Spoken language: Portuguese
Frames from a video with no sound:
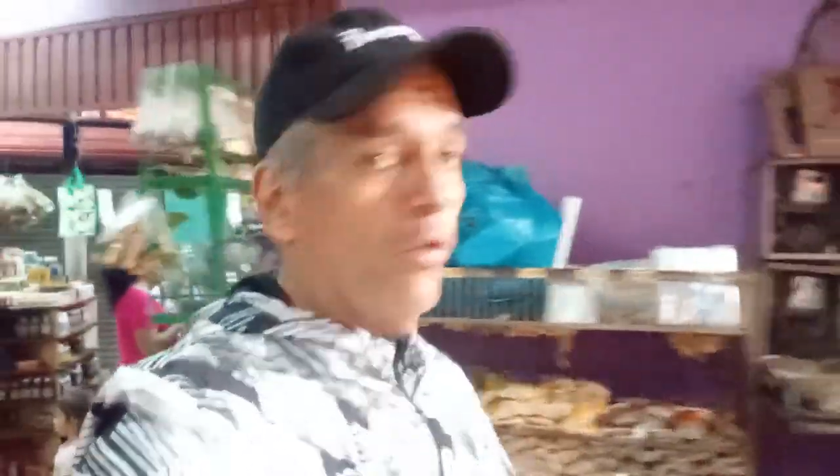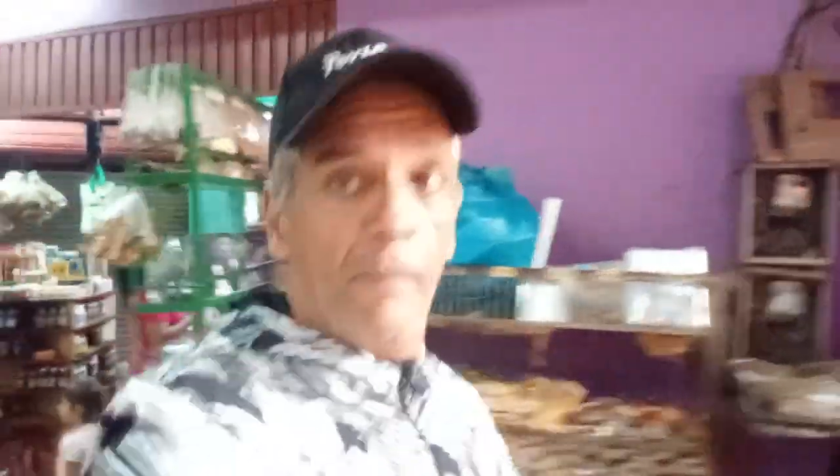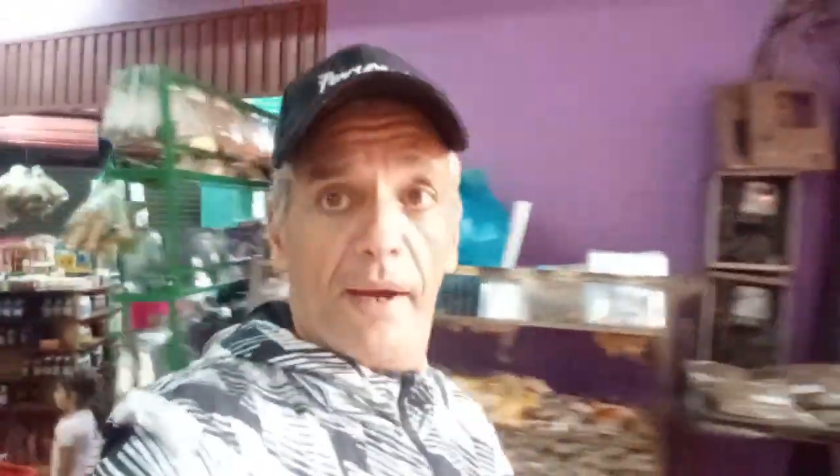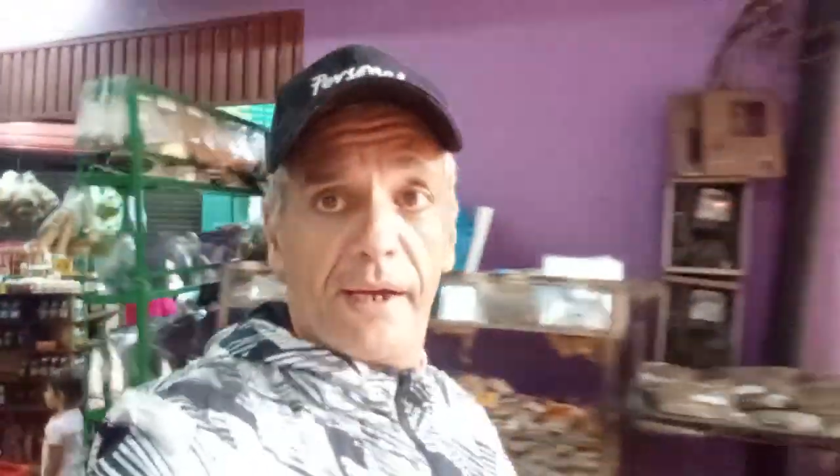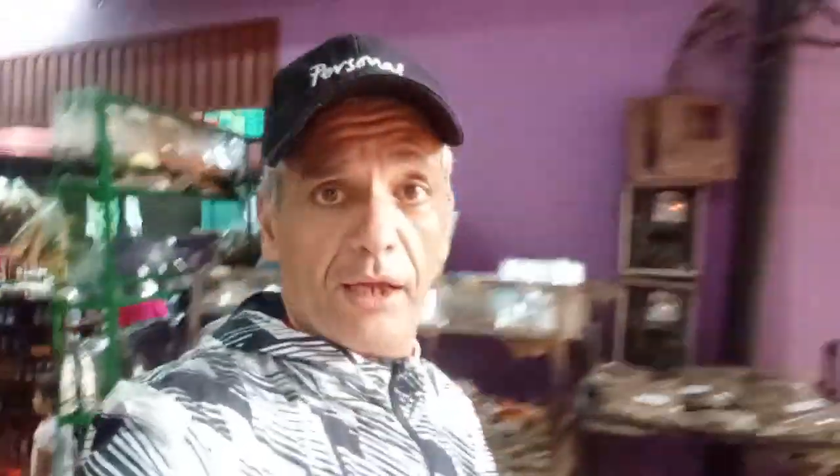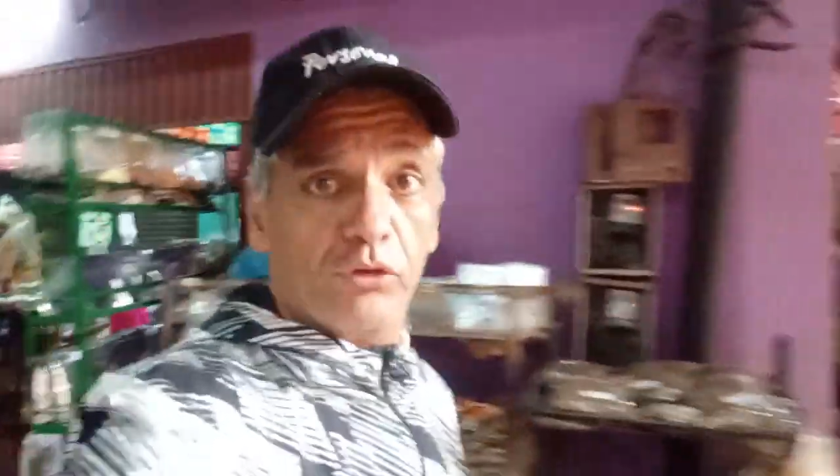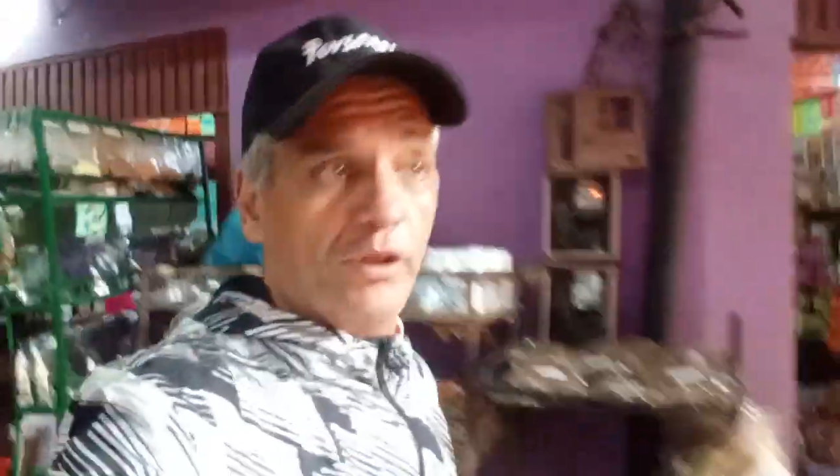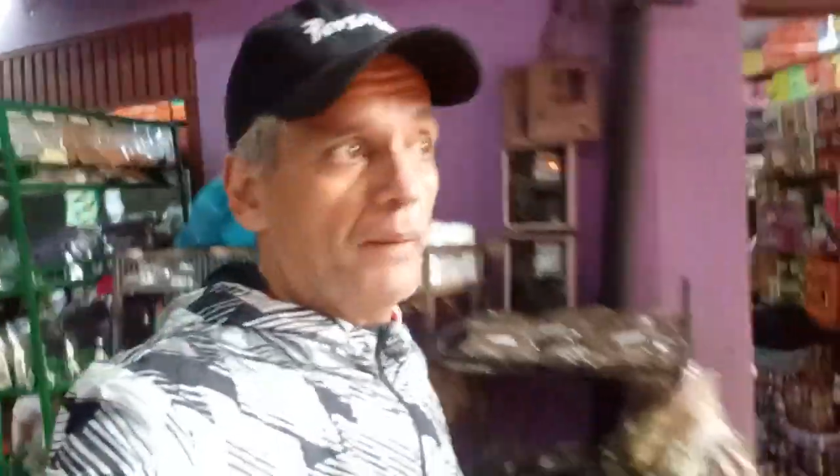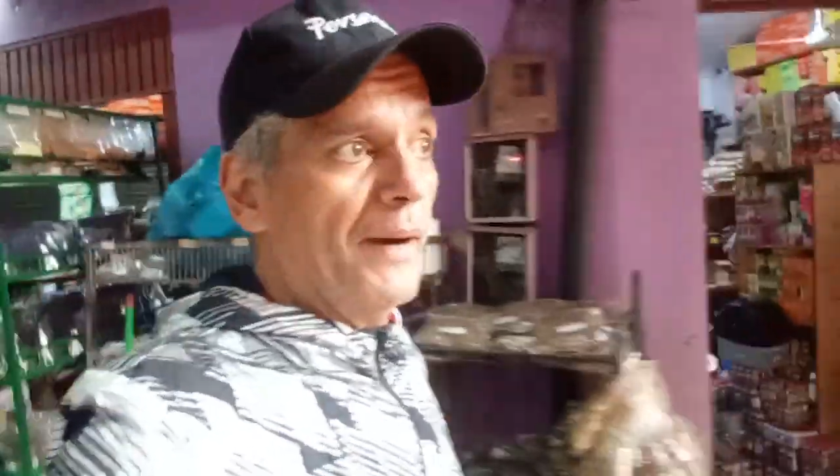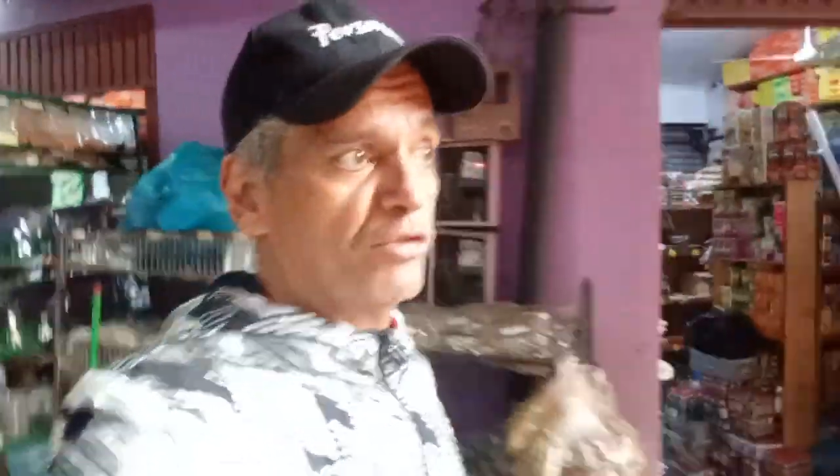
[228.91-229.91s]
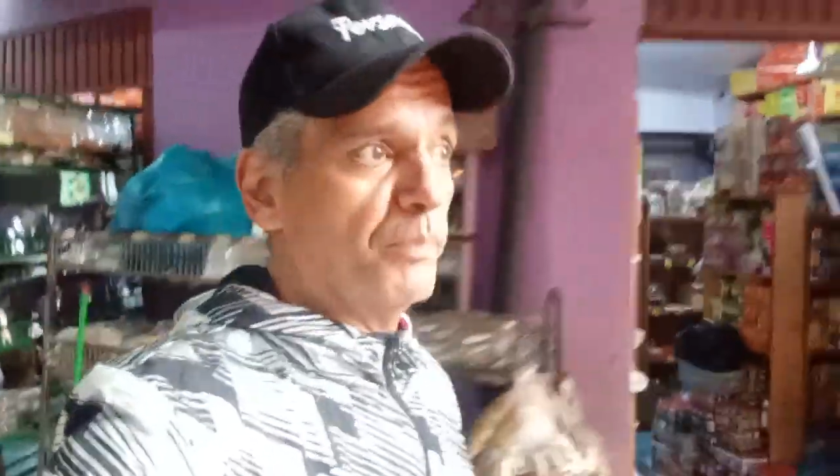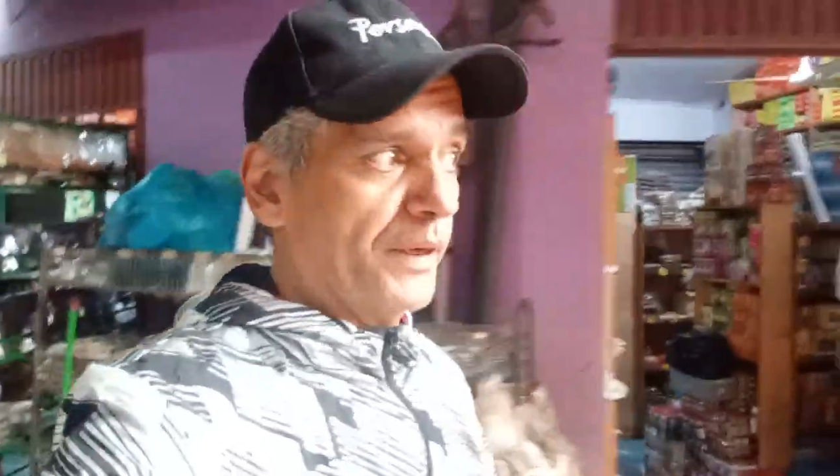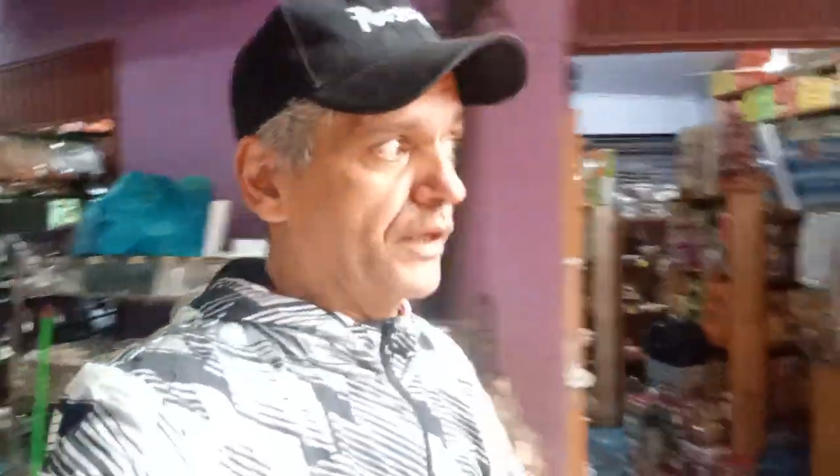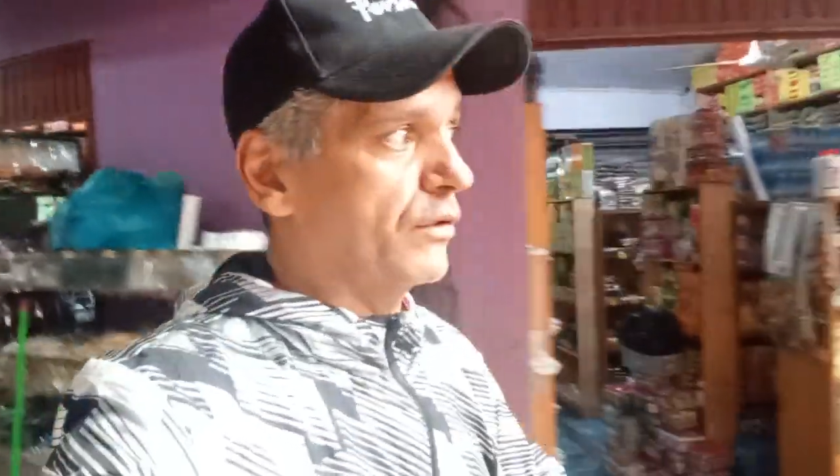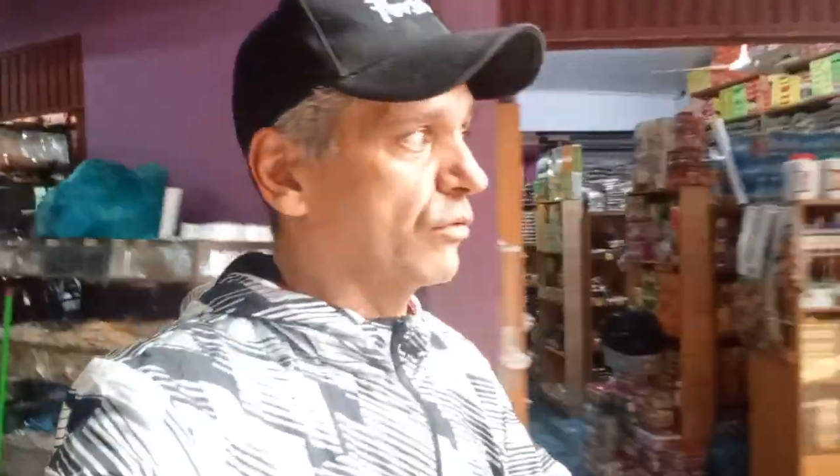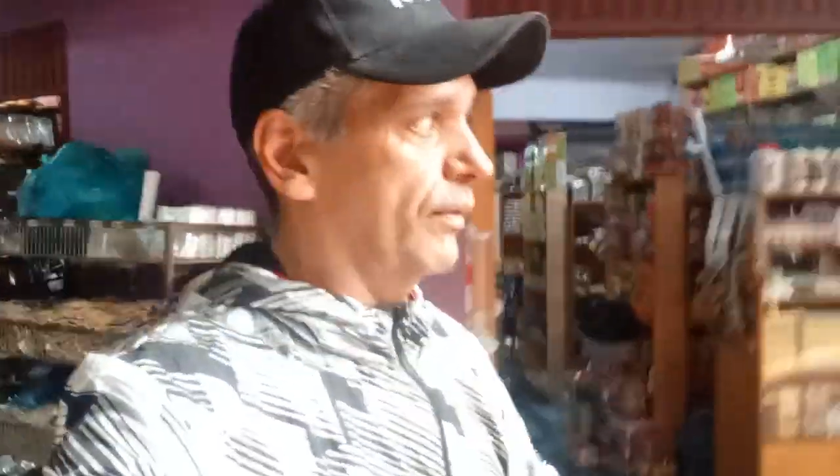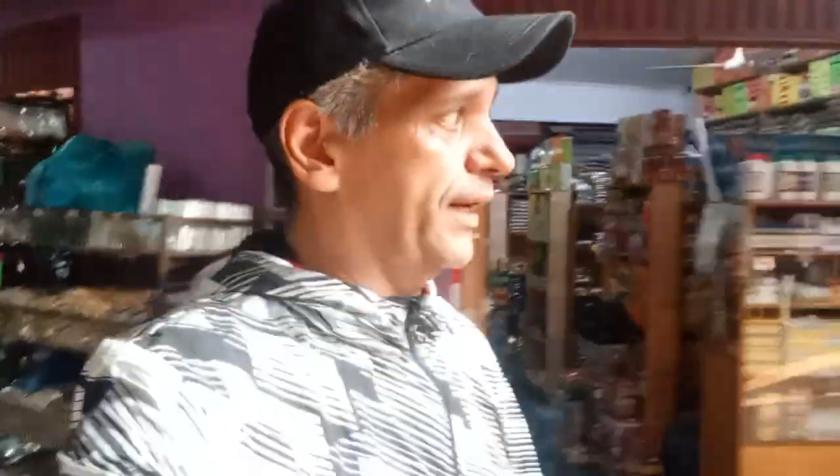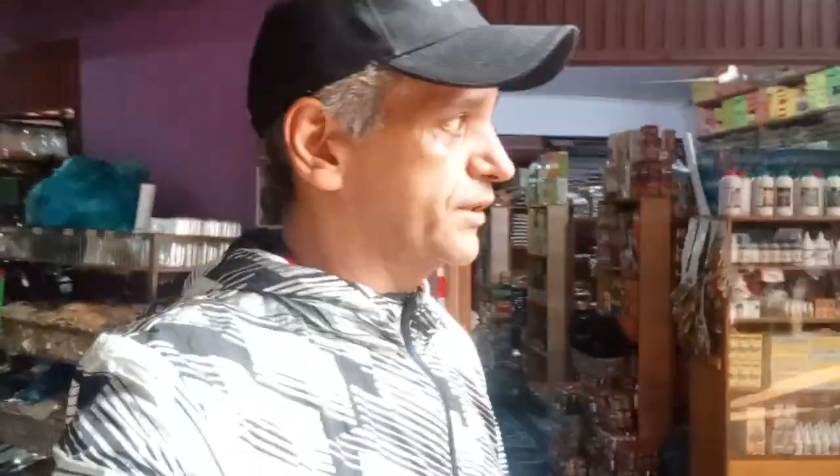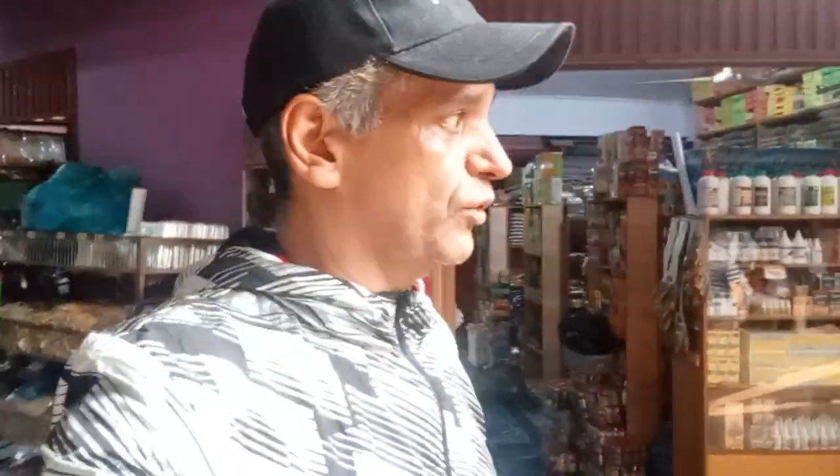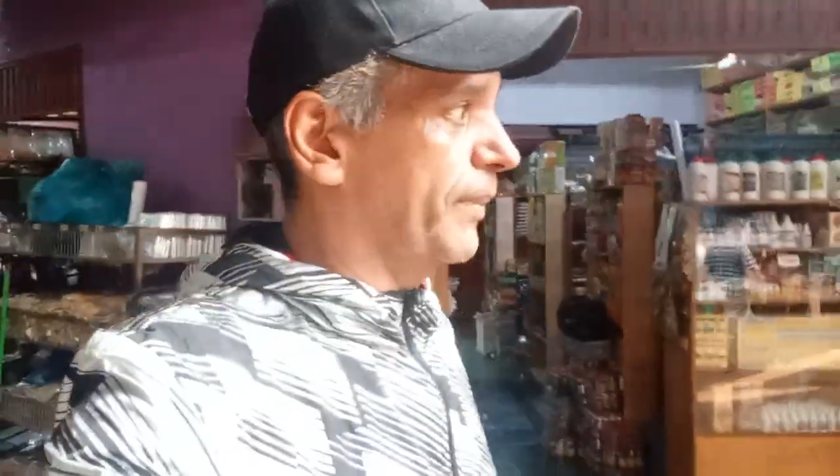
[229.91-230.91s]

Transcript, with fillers: O mercado de abaixo, para quem não conhece,